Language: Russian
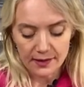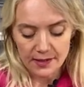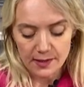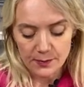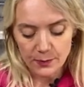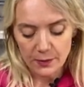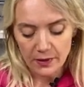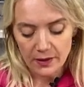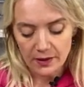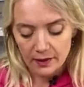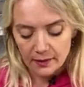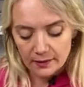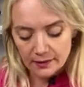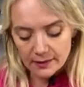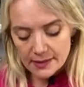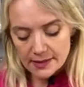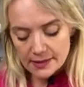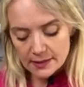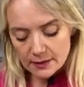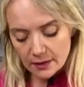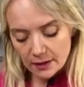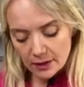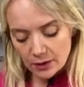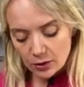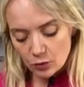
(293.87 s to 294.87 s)
теперь я
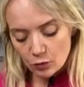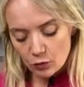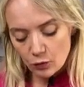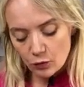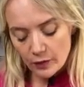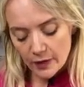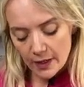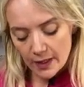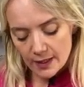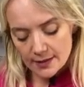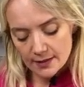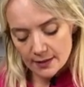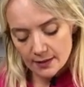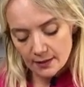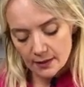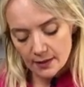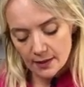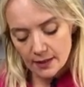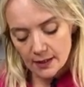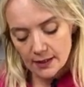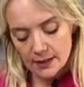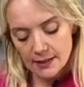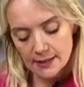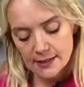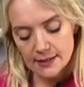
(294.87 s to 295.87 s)
достаю вязаное
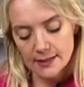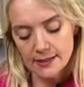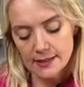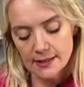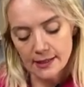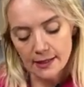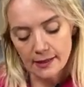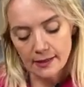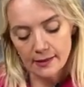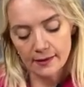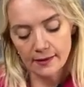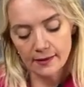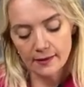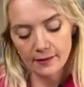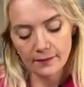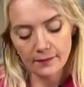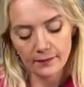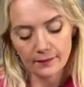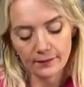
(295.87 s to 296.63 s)
изделие.